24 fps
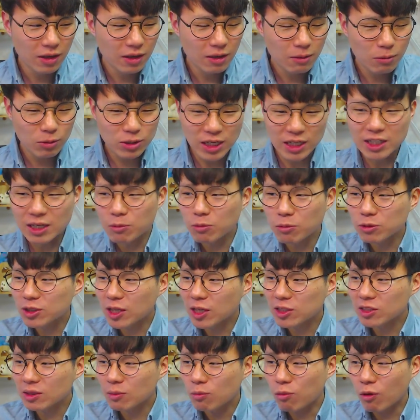뭐 잘잘못
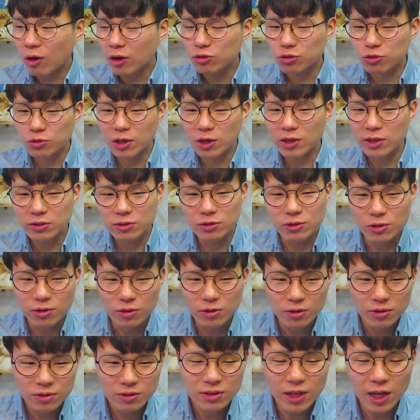따지는 게 뭐가 중요하겠어요.
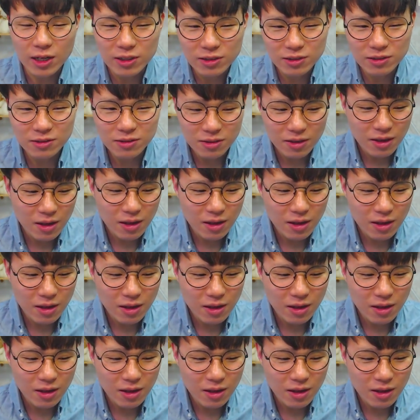나는